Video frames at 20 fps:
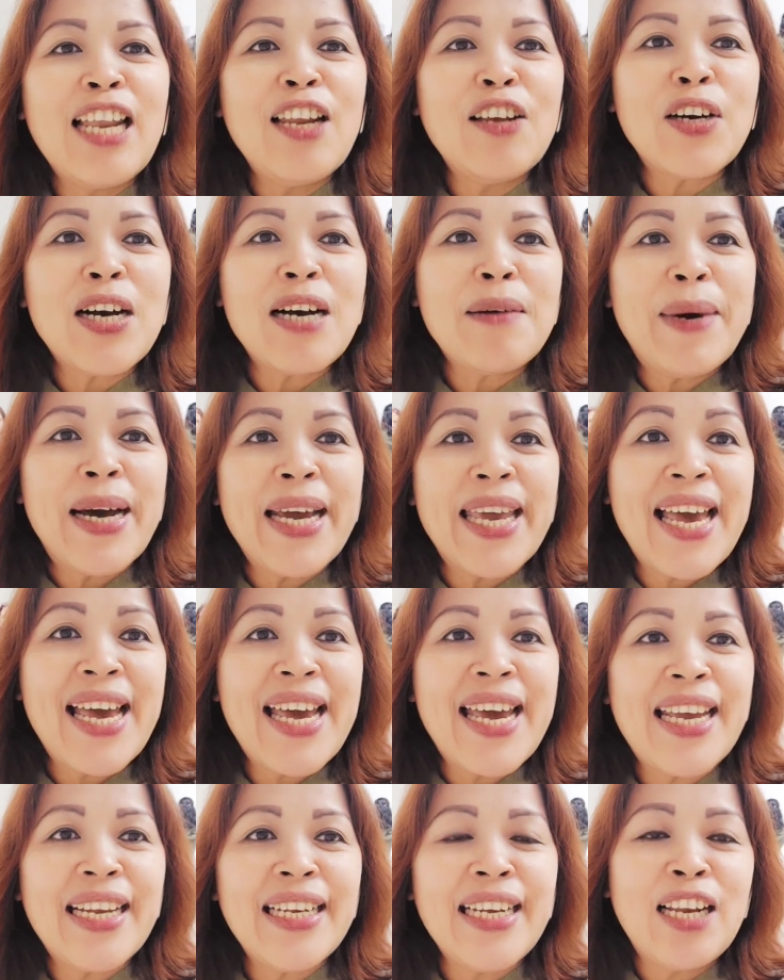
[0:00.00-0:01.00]

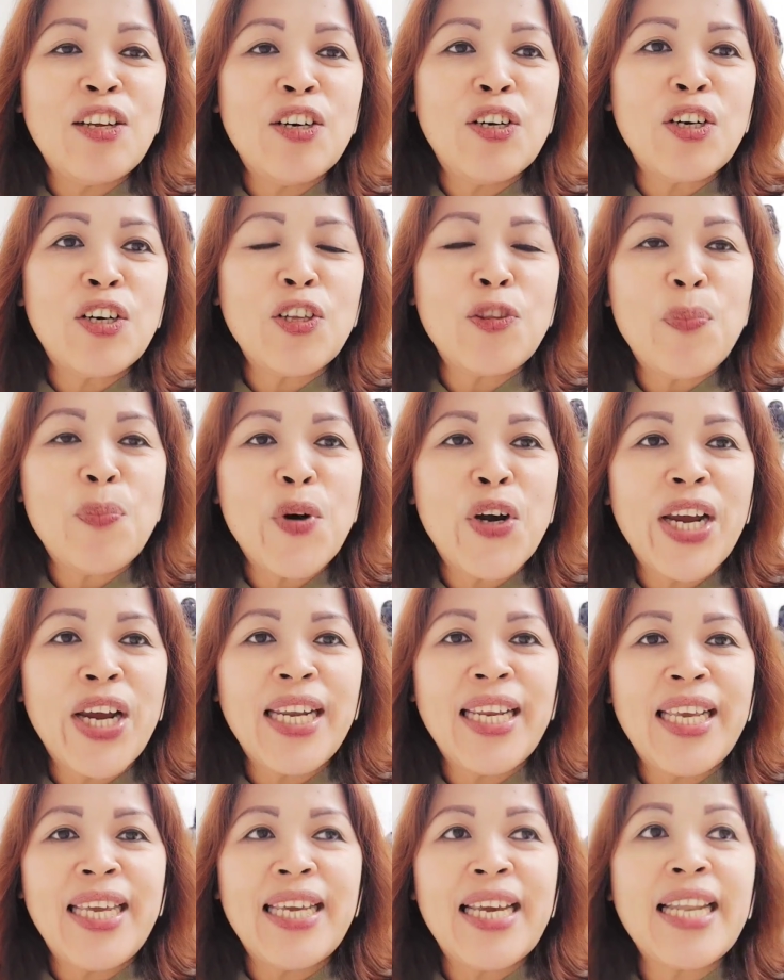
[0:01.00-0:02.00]
kabayan. Hello, good morning.